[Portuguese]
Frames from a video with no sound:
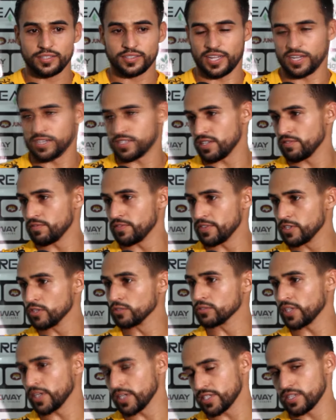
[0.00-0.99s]
Tem que ser
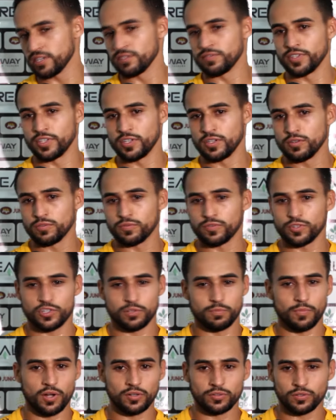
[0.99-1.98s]
viril, tem que ser viril. O
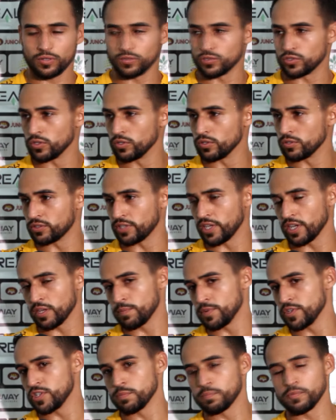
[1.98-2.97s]
futebol não é um jogo que tem que
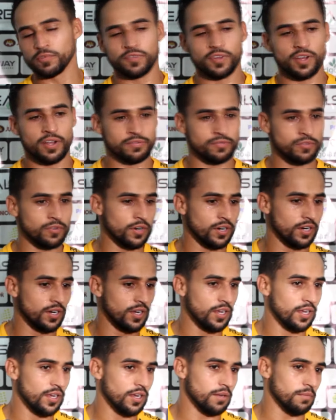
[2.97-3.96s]
pedir por favor,
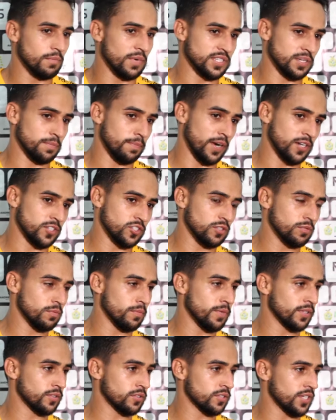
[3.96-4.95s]
mas a partir do
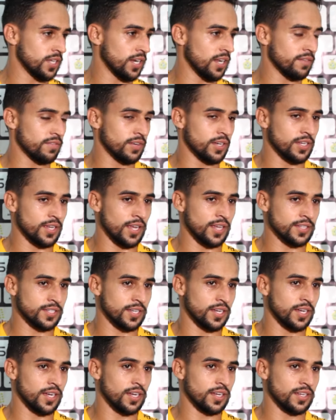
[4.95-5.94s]
momento que você leva
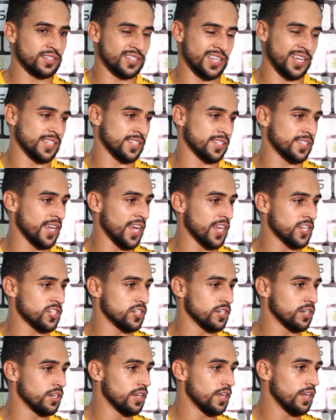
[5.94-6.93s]
essa, que
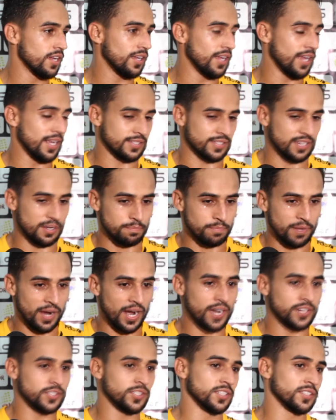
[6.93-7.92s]
excede essa
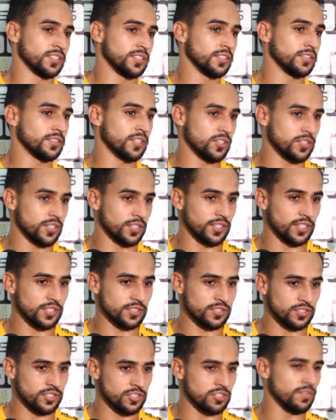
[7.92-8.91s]
parte assim, tenho
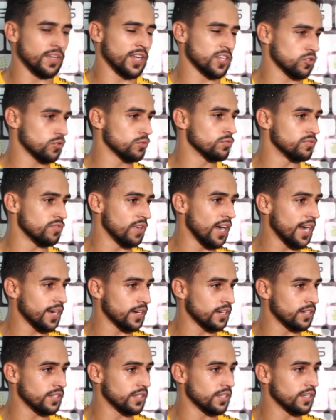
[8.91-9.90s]
certeza que se tivesse um VAR
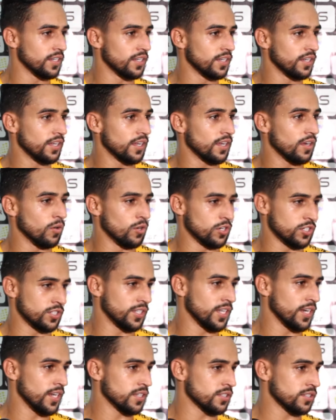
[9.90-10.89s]
ali, hoje
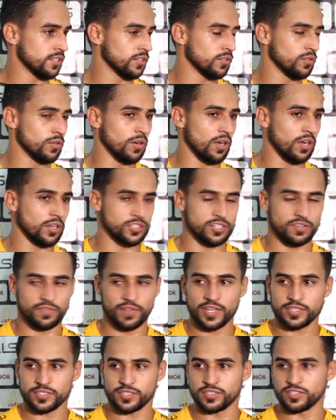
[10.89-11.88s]
teria sido,
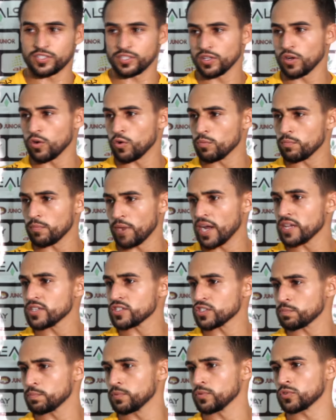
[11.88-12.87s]
tivesse sido algumas mais
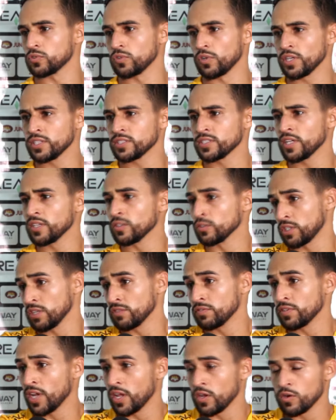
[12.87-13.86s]
expulsões, né? Não
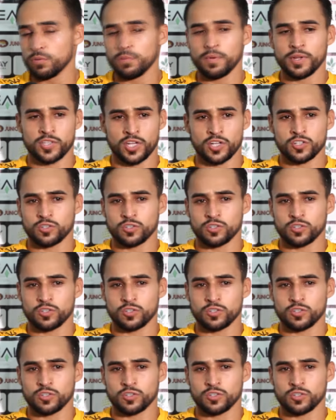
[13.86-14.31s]
teve nenhum, mas